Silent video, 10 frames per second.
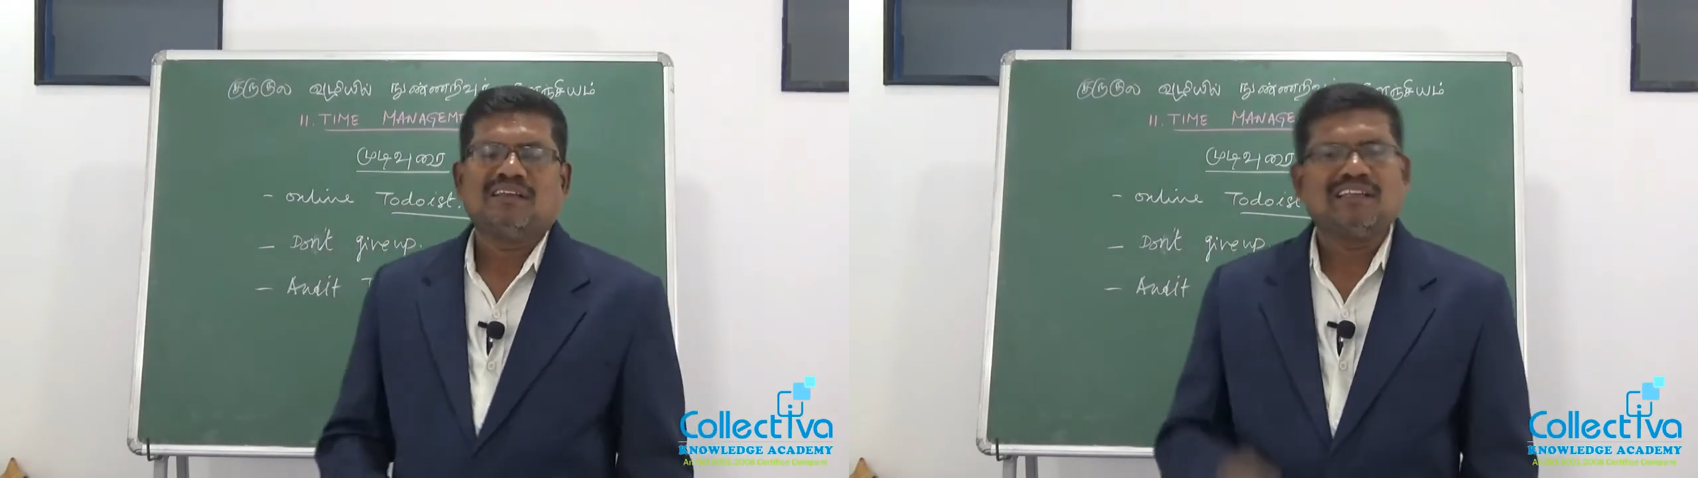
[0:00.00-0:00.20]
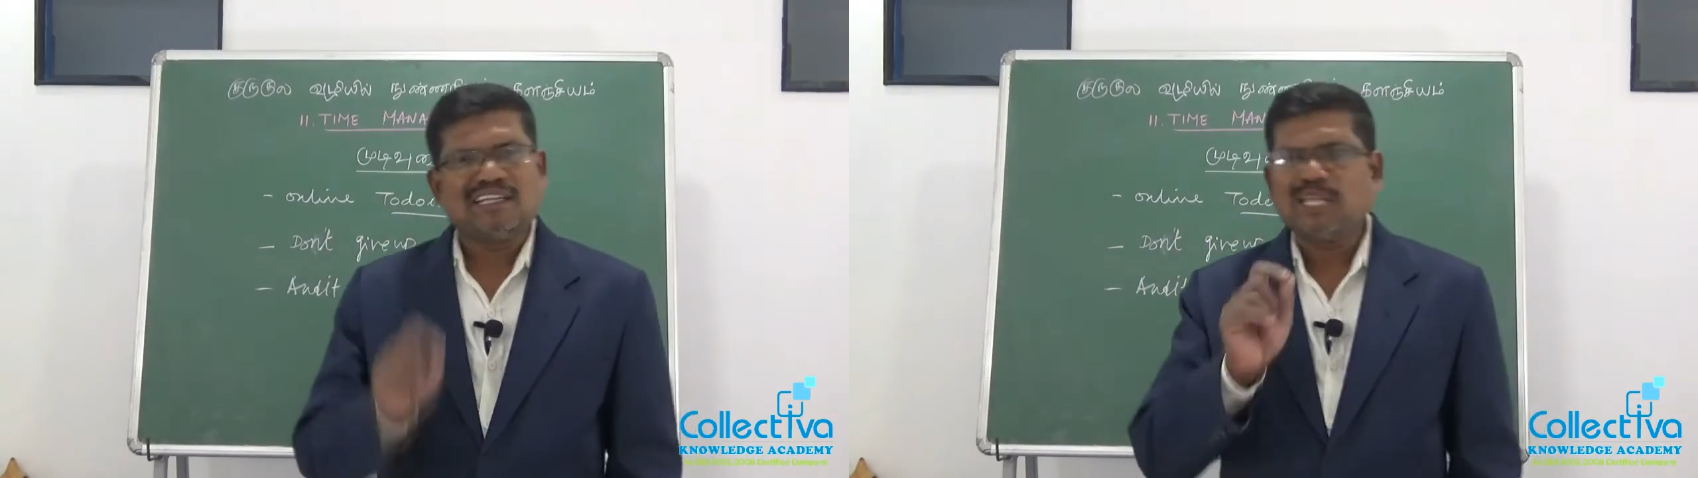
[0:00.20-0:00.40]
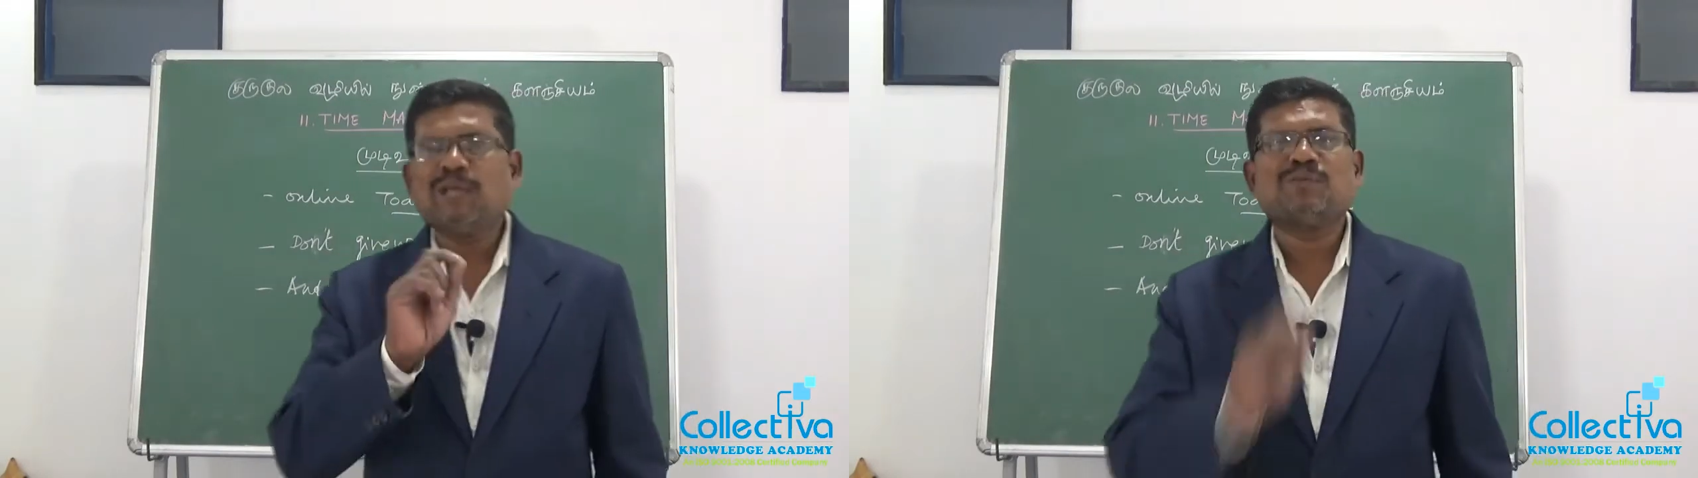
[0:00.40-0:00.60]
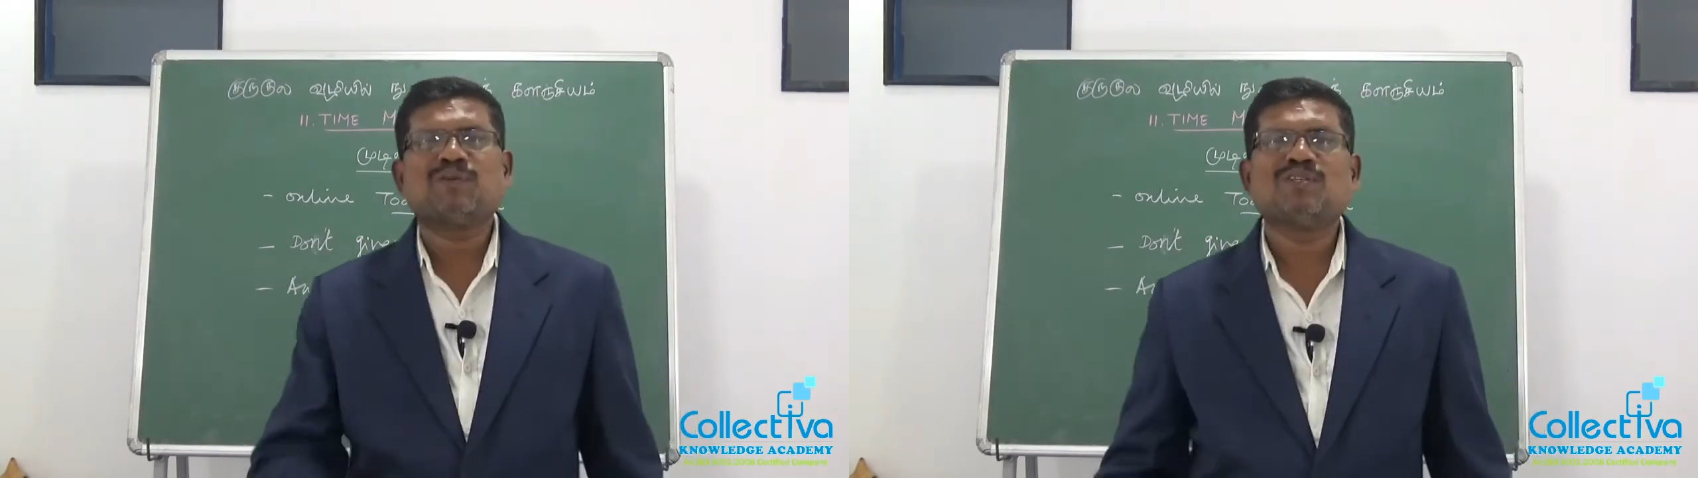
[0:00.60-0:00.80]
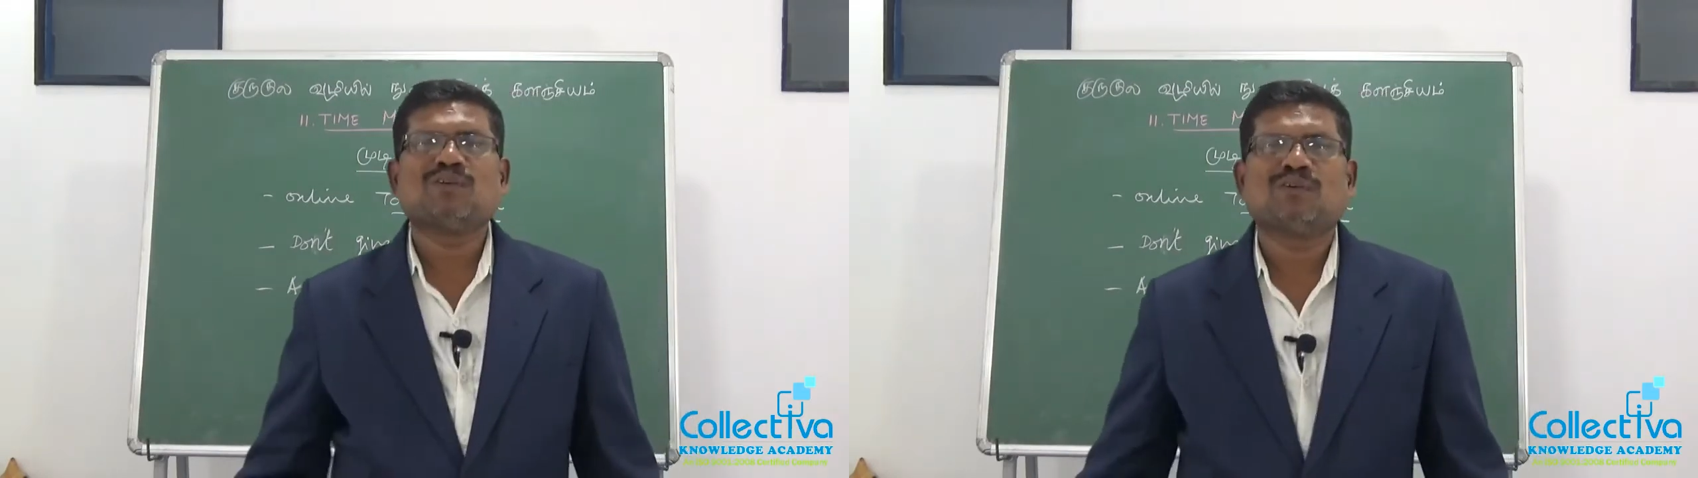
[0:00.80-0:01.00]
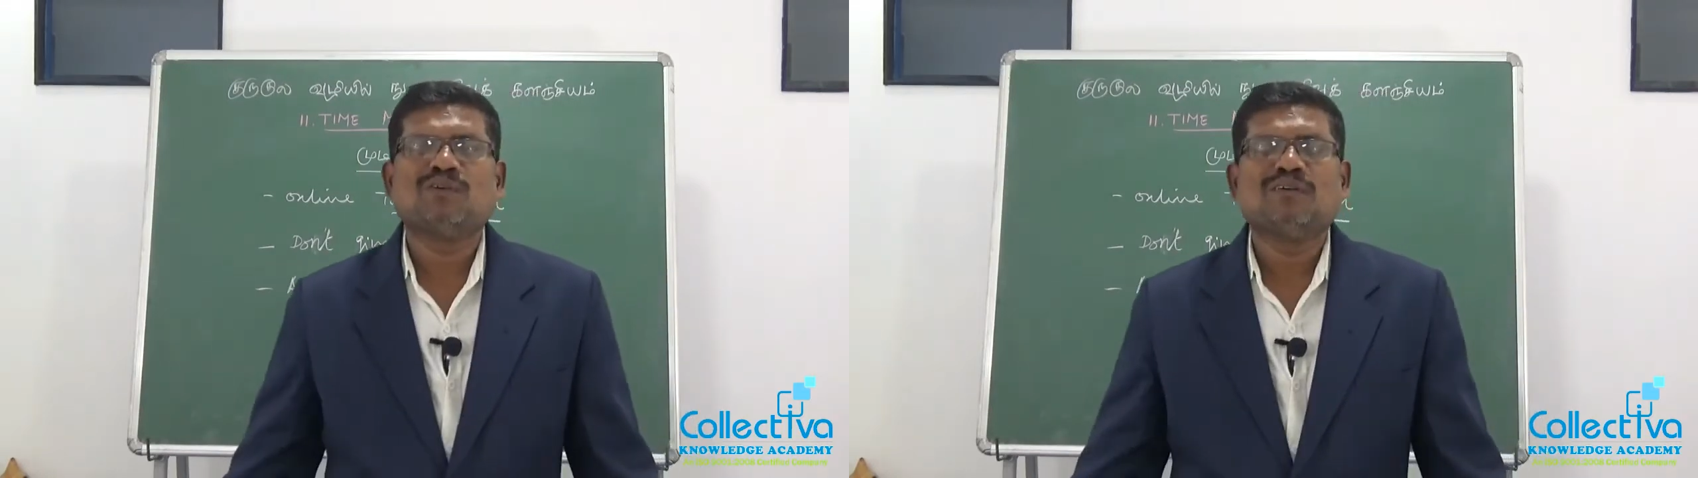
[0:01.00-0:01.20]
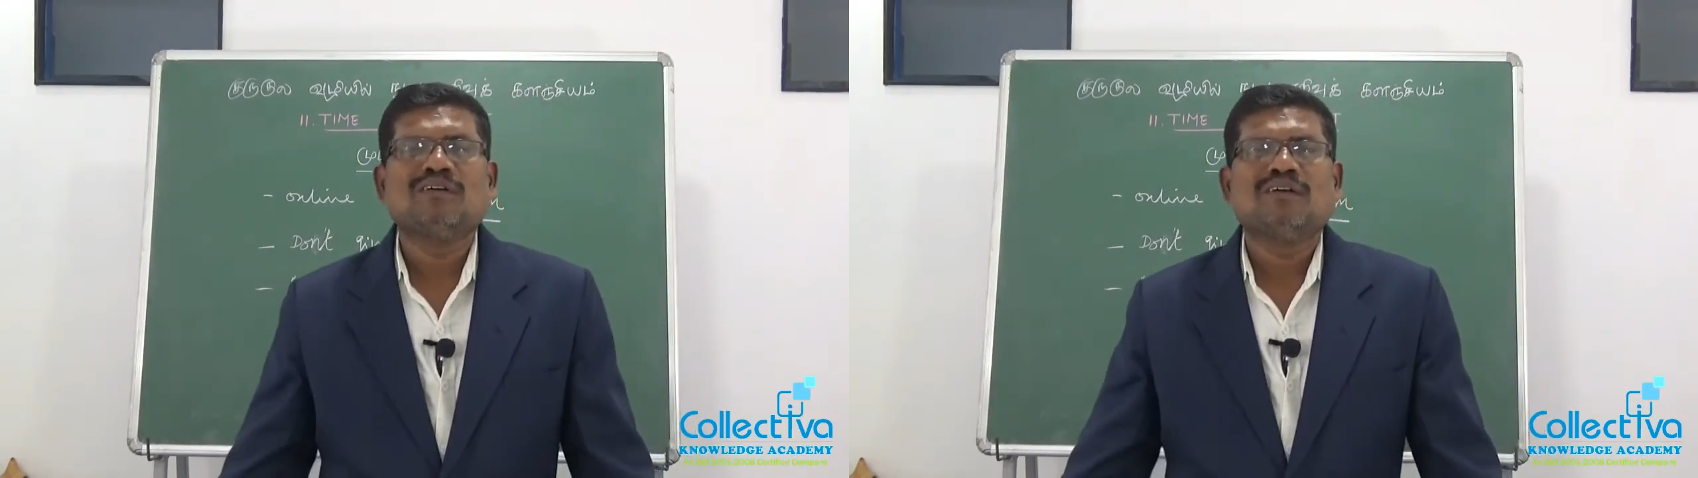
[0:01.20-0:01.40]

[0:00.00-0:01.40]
நீங்கள் நல்லா புரிஞ்சுக்கணும்